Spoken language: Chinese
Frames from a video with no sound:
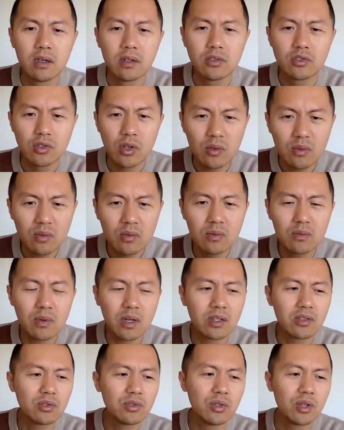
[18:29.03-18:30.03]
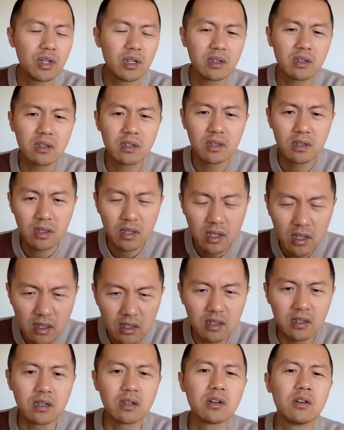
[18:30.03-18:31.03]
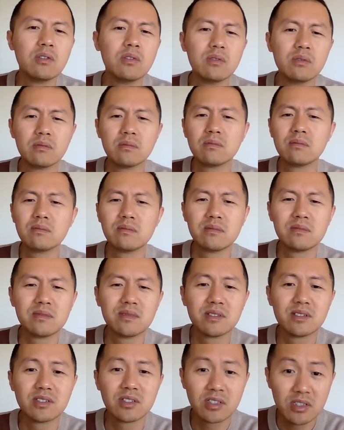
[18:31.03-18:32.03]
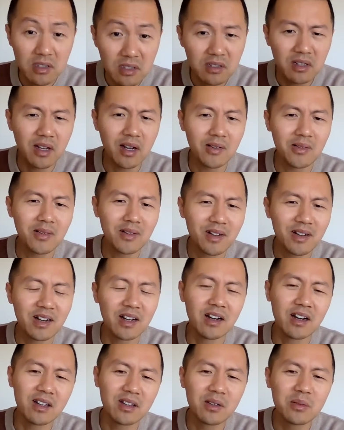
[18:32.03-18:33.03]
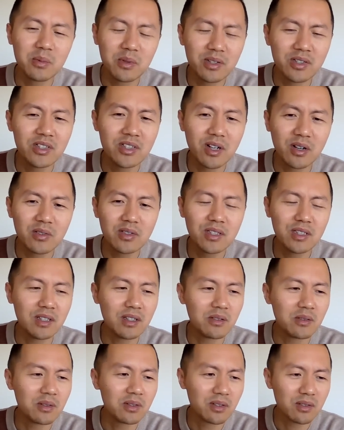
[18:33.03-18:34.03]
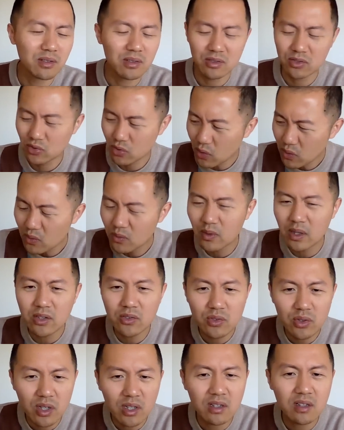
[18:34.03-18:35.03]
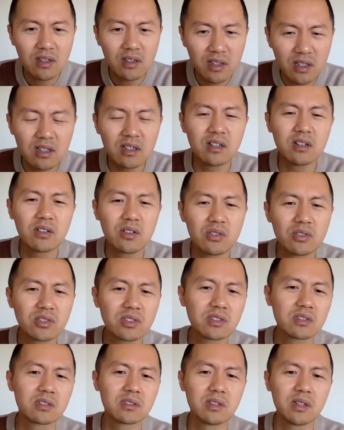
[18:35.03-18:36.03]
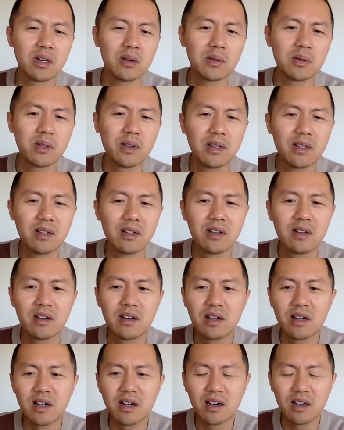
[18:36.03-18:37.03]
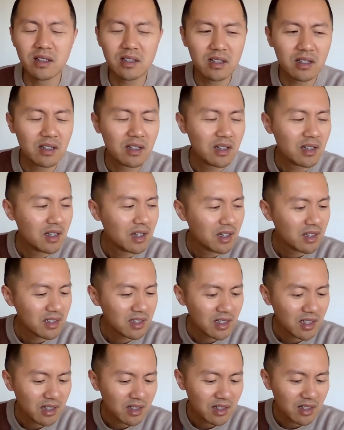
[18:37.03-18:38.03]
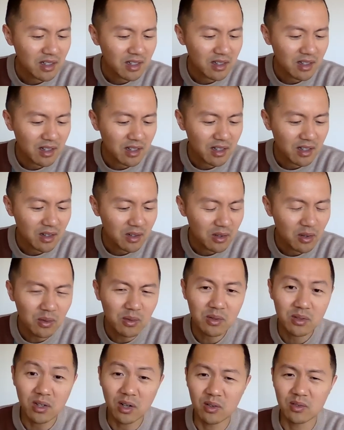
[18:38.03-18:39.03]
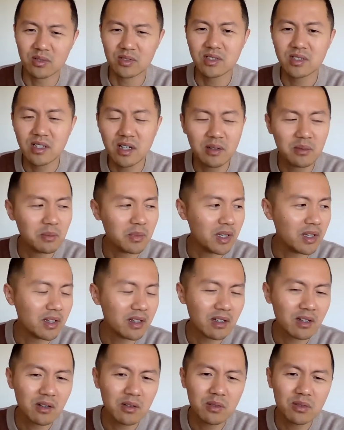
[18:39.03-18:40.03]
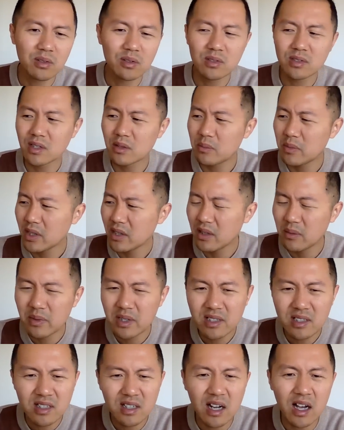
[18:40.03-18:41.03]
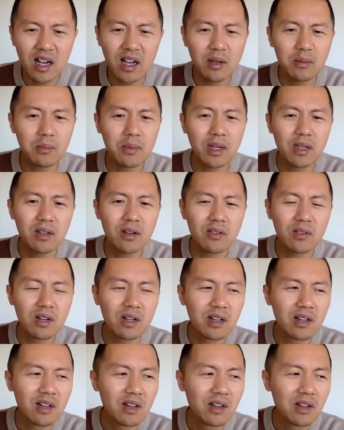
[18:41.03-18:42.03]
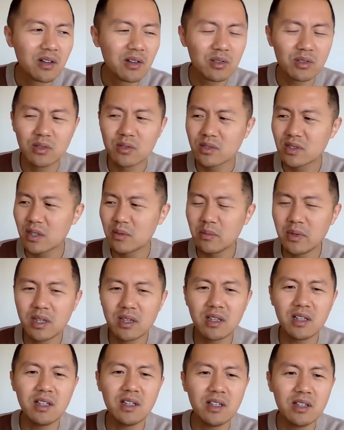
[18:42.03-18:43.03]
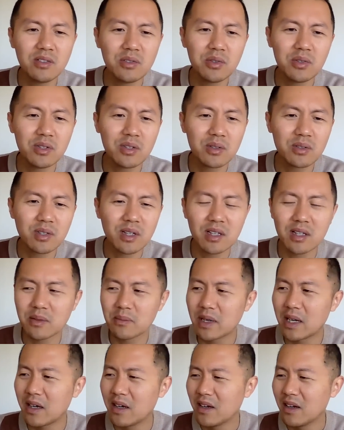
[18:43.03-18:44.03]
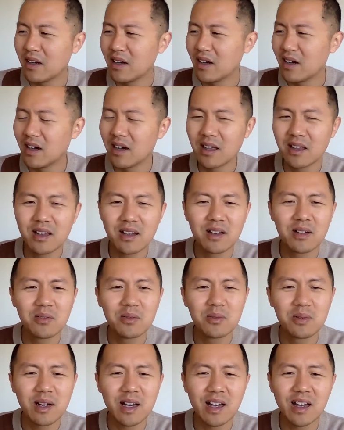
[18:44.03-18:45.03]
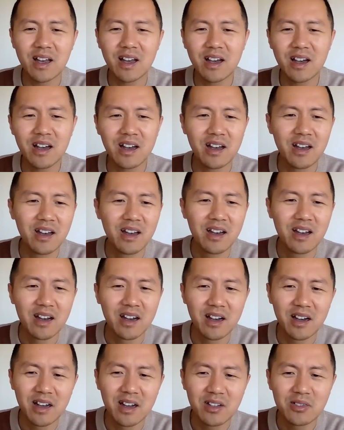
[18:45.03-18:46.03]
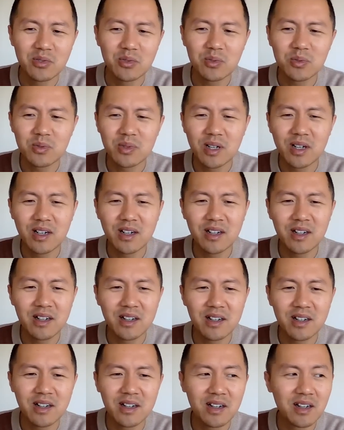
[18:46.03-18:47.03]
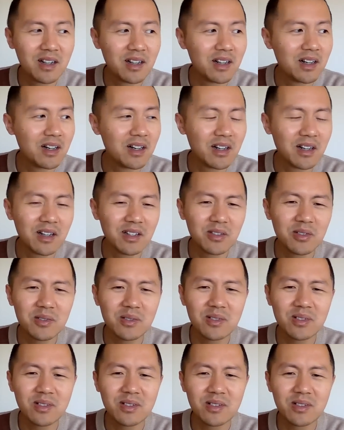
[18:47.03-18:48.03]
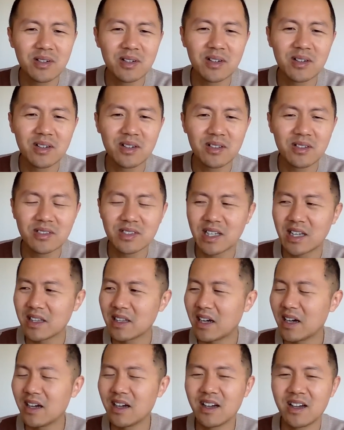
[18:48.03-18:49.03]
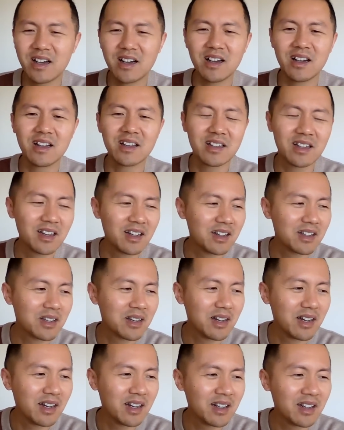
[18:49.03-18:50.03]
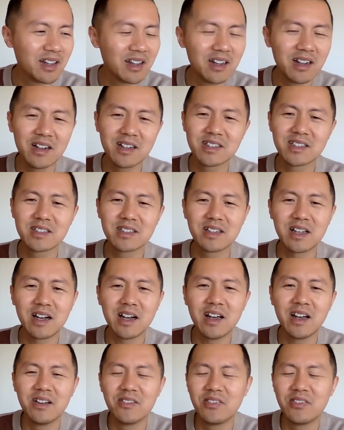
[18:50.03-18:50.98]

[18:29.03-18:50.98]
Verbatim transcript: 中文圈特工饲料啊，都不会消息。我的中文圈特工饲料啊，签签订了一个共同声明，共同声明里面啥也没有。共同声明第一句就是什么啊？这个卢拉啊，呃，祝贺中国共产党啊，可可，第二十大